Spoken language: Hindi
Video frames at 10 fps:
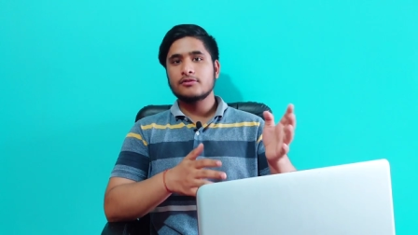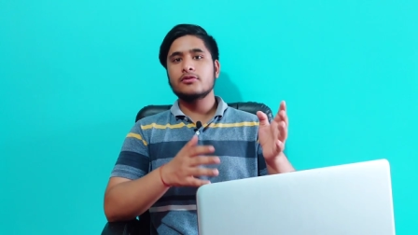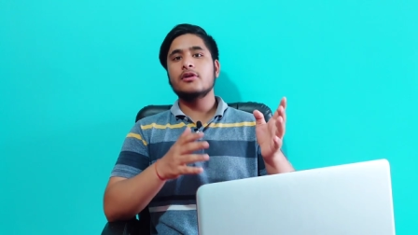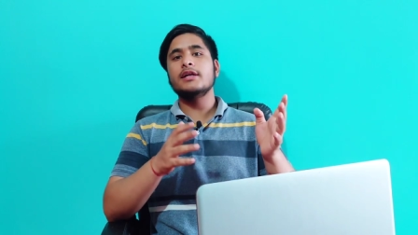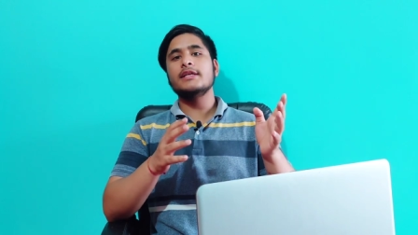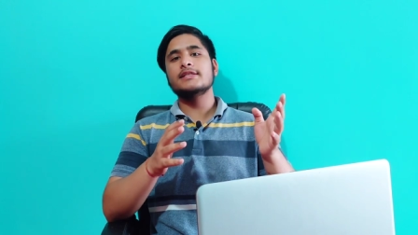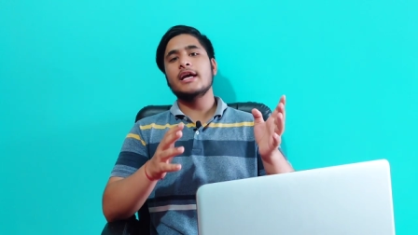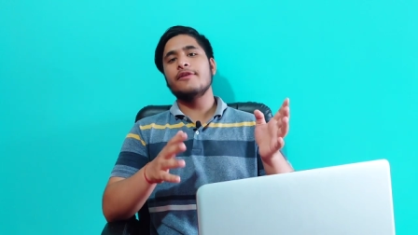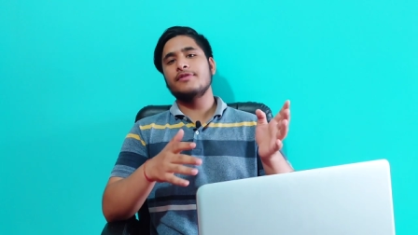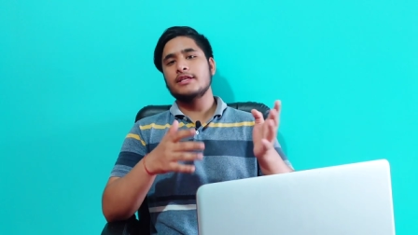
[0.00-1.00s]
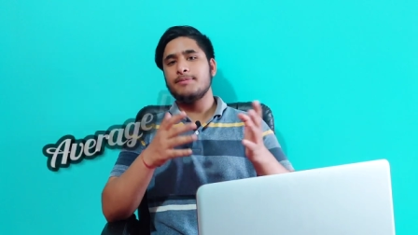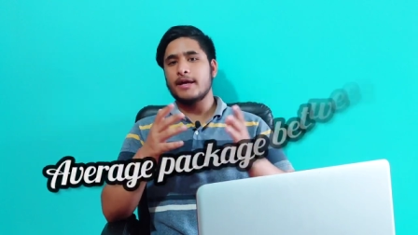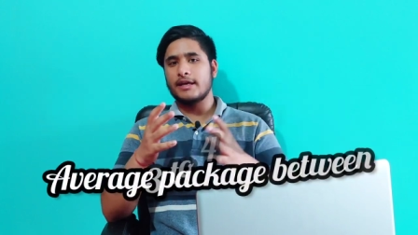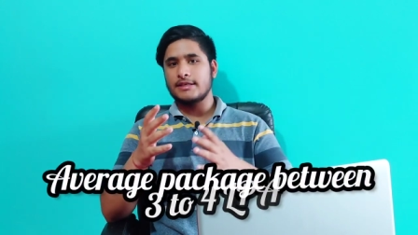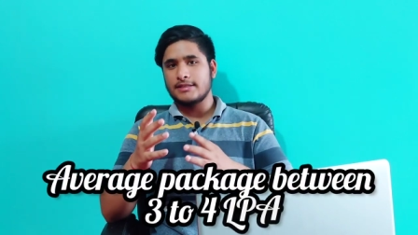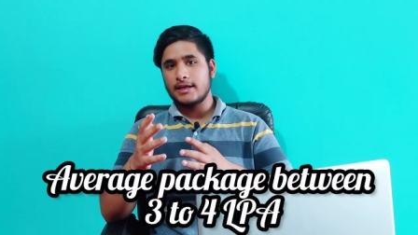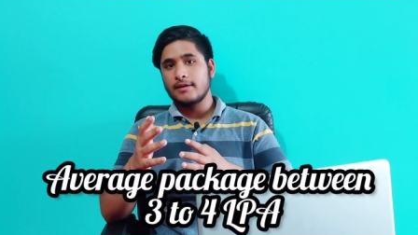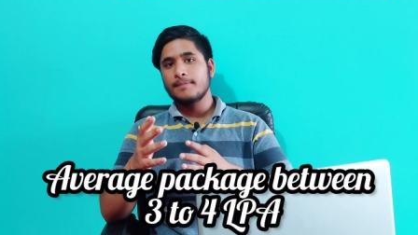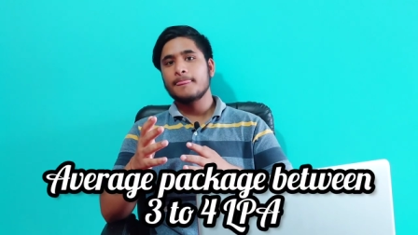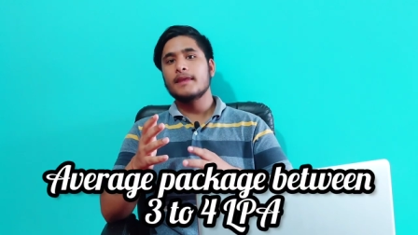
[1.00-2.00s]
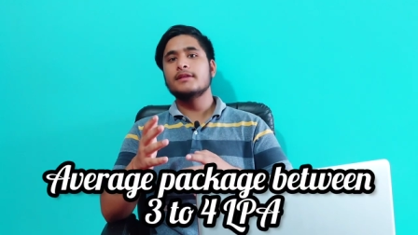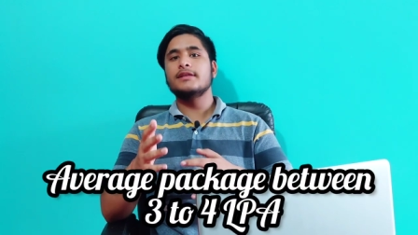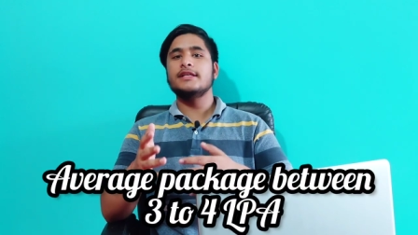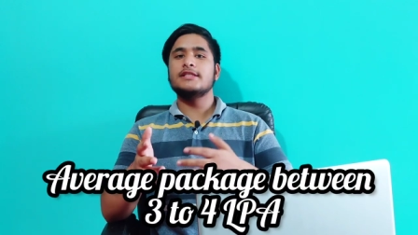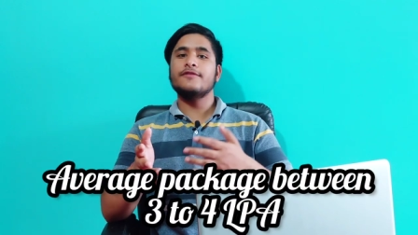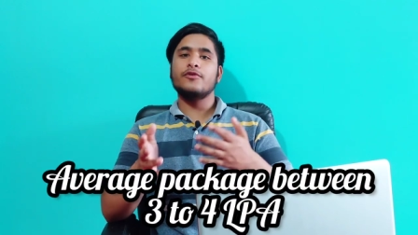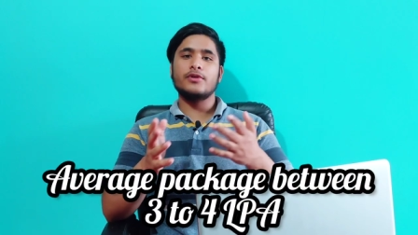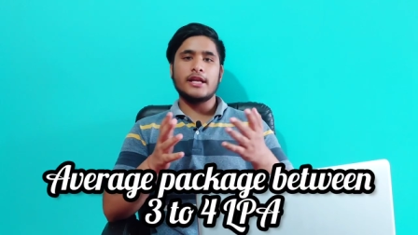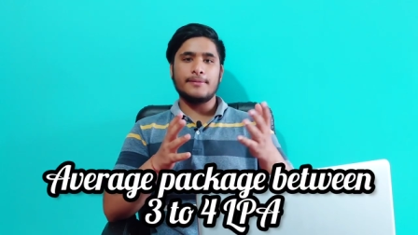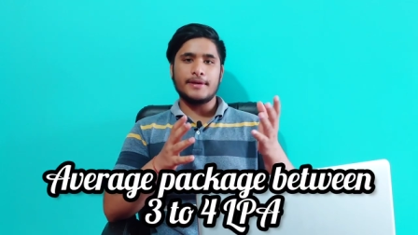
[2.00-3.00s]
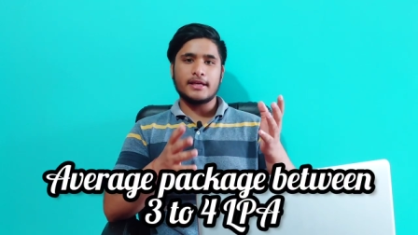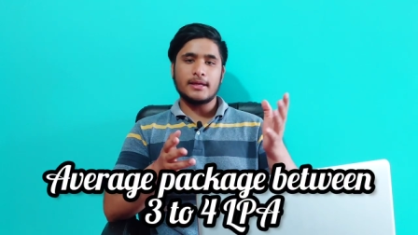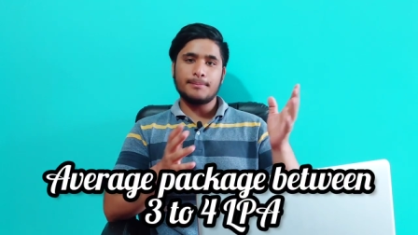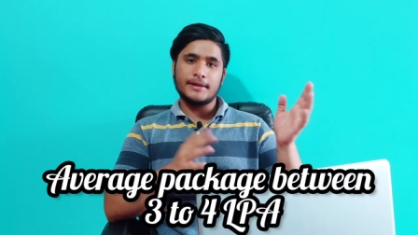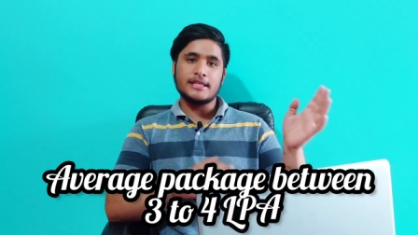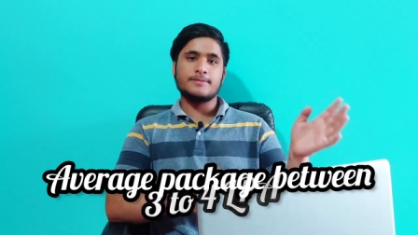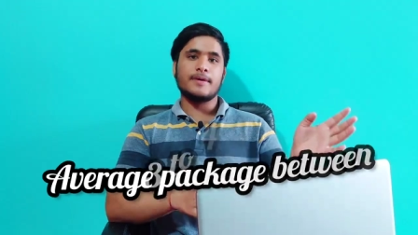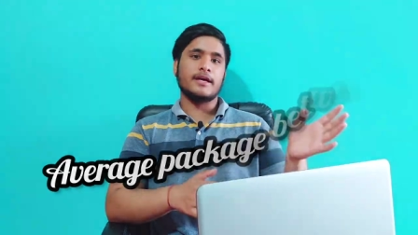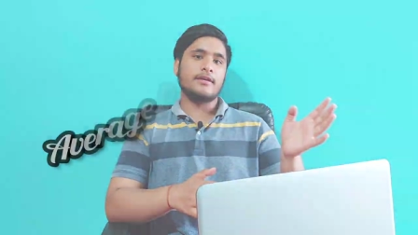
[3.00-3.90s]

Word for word: तो कॉलेज का एवरेज पैकेज है थ्री से फोर एल के बीच में